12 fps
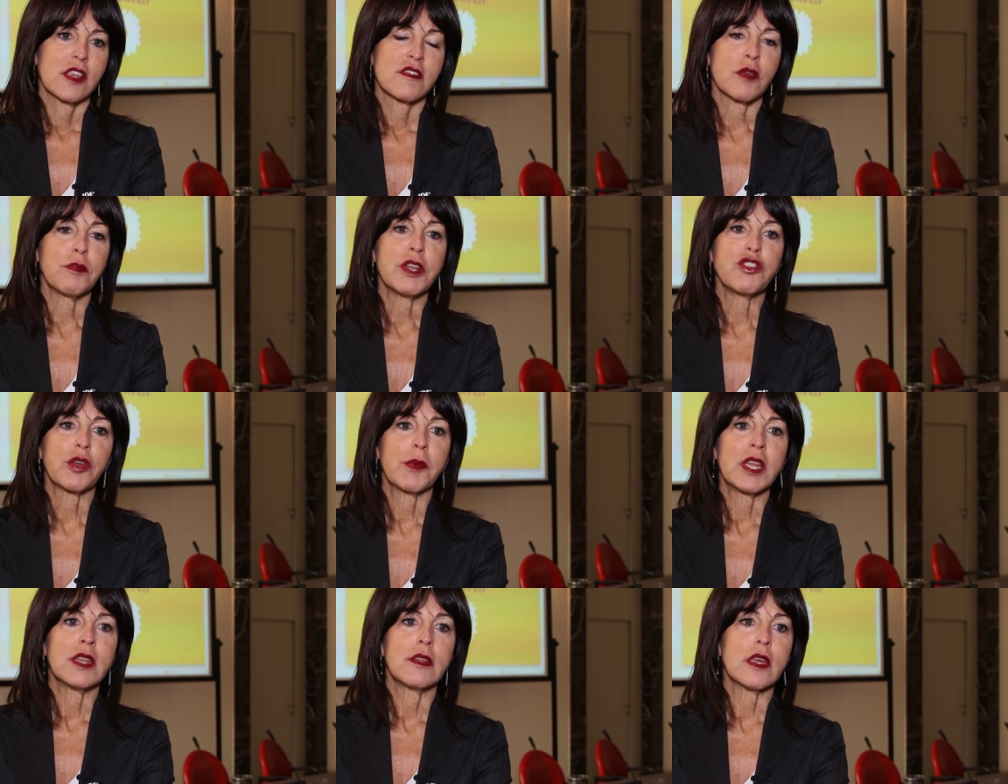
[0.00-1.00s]

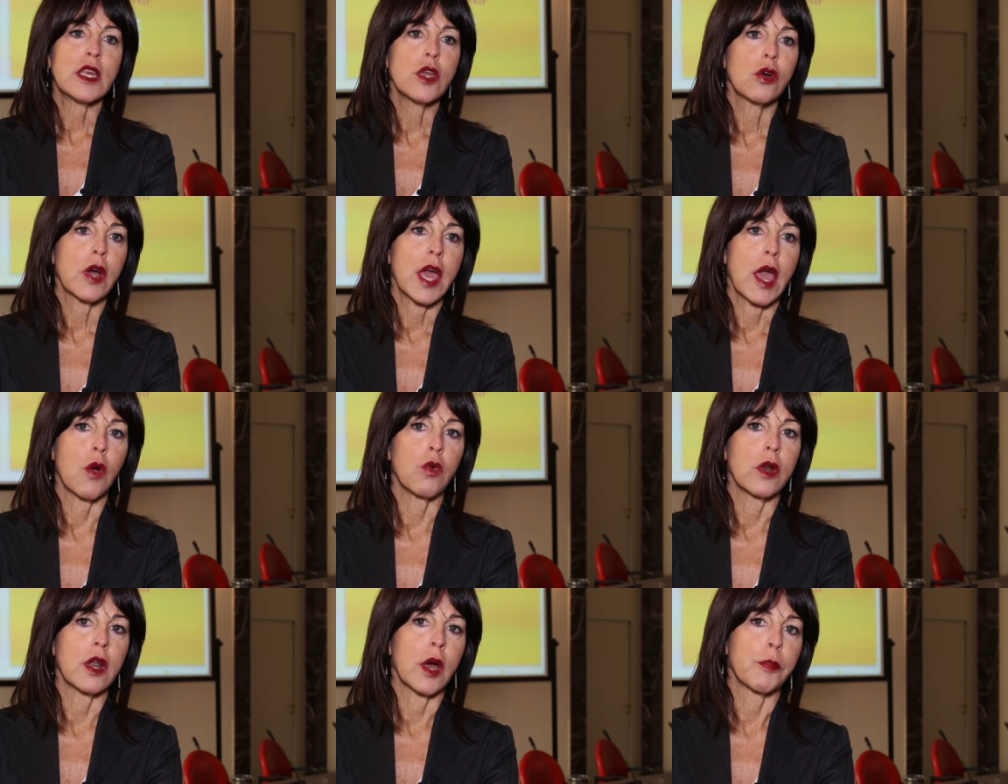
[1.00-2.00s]
Semplicemente io è
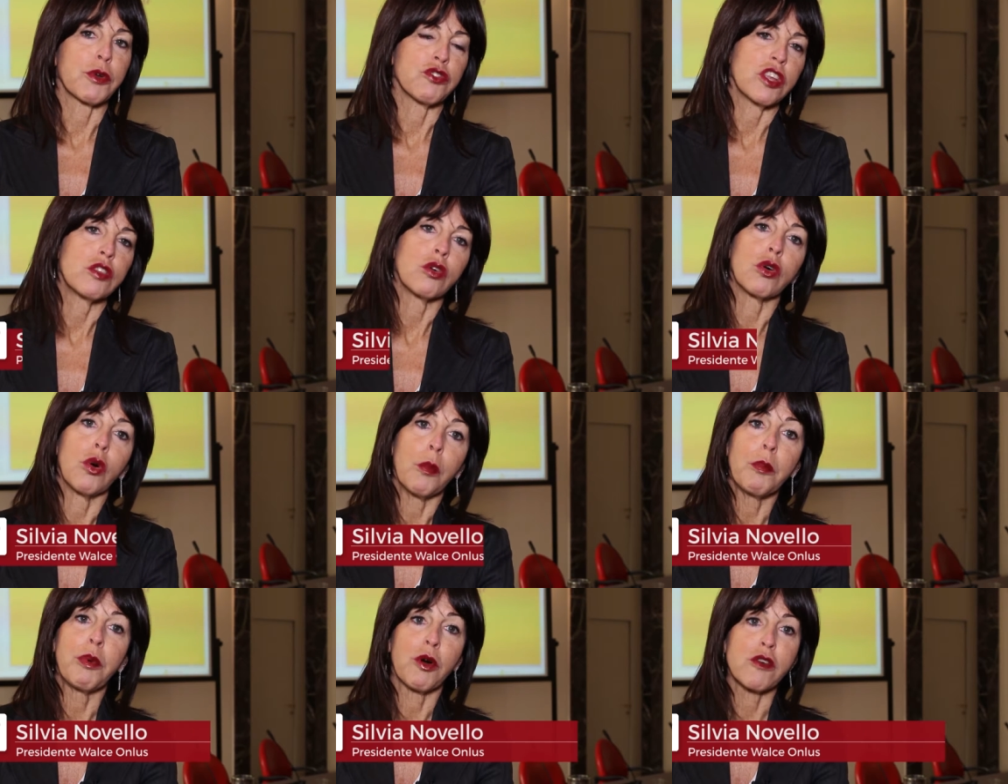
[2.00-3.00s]
un progetto
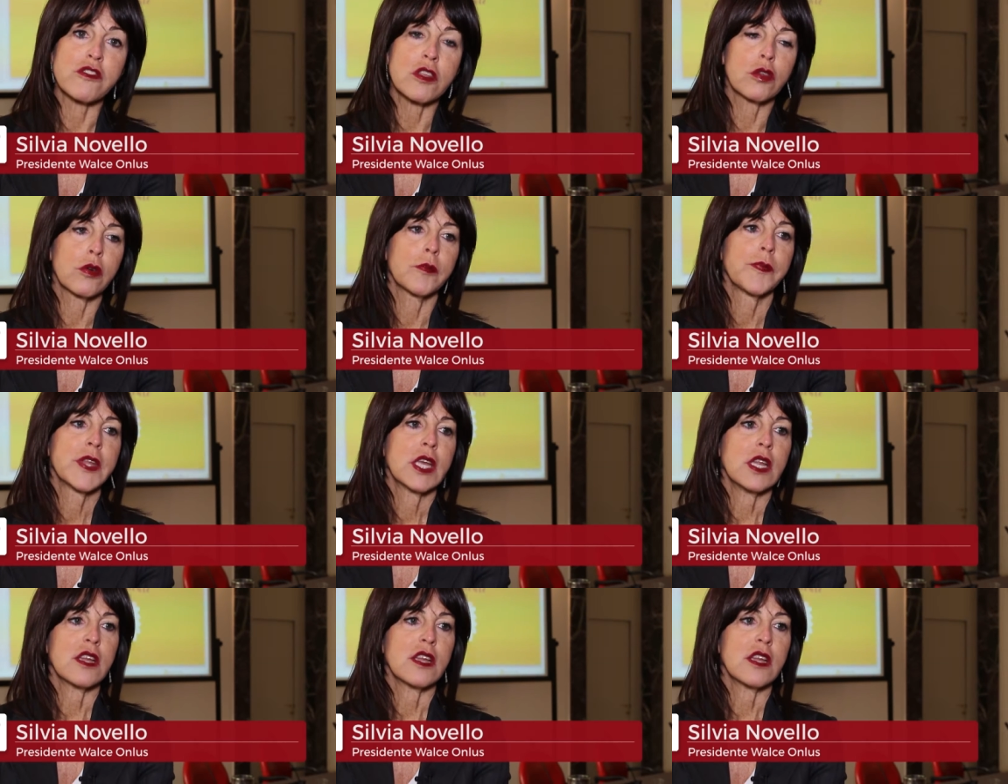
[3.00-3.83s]
composito